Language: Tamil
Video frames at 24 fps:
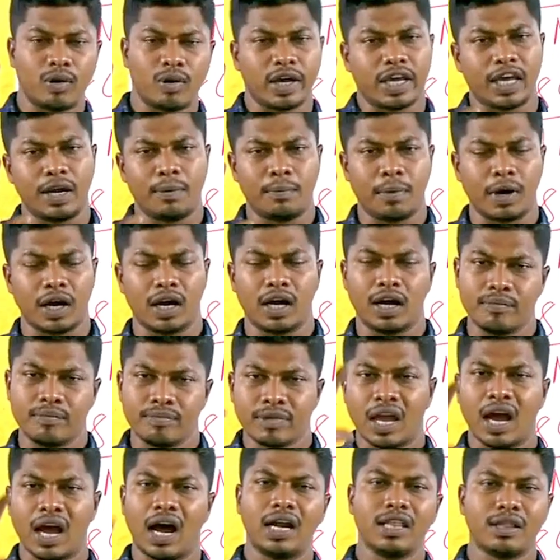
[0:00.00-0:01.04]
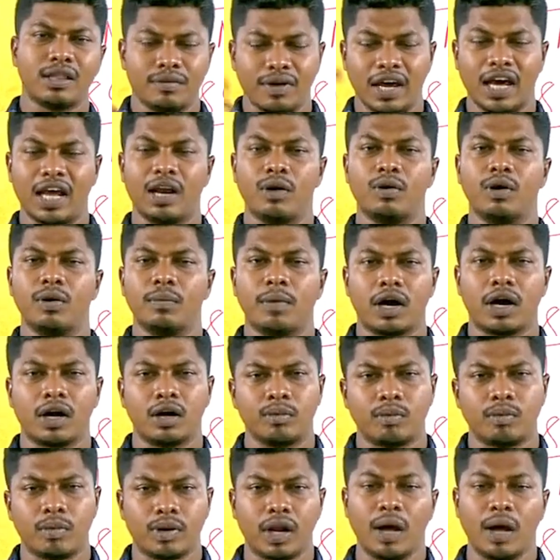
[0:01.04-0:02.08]
உருவாக்கியிருப்பாங்க அடுத்து வேற ஒன்று
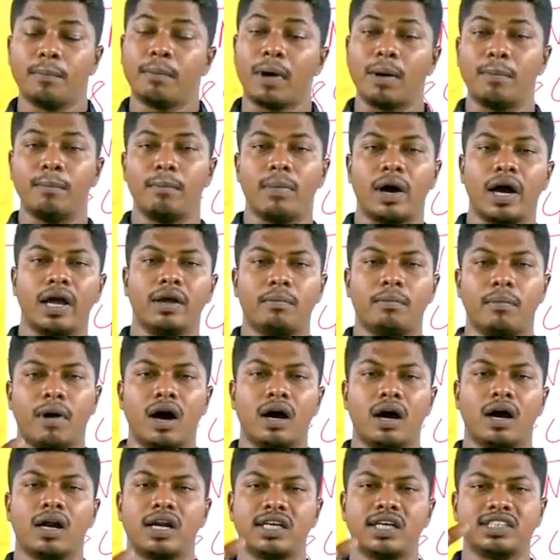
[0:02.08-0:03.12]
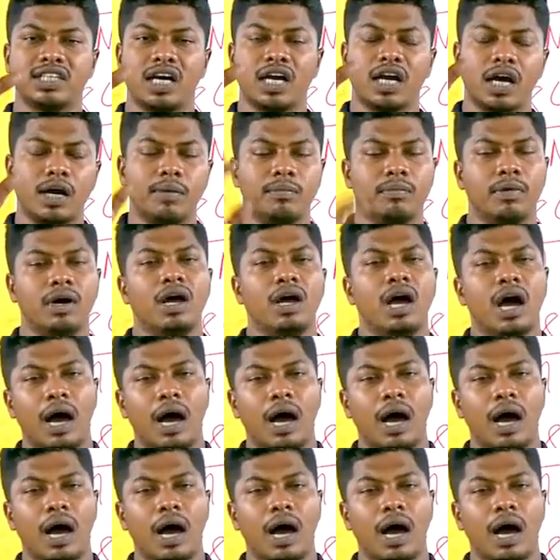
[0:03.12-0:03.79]
பார்க்கணும் அப்படின்னா பம்பாய் மாகாண சங்கம்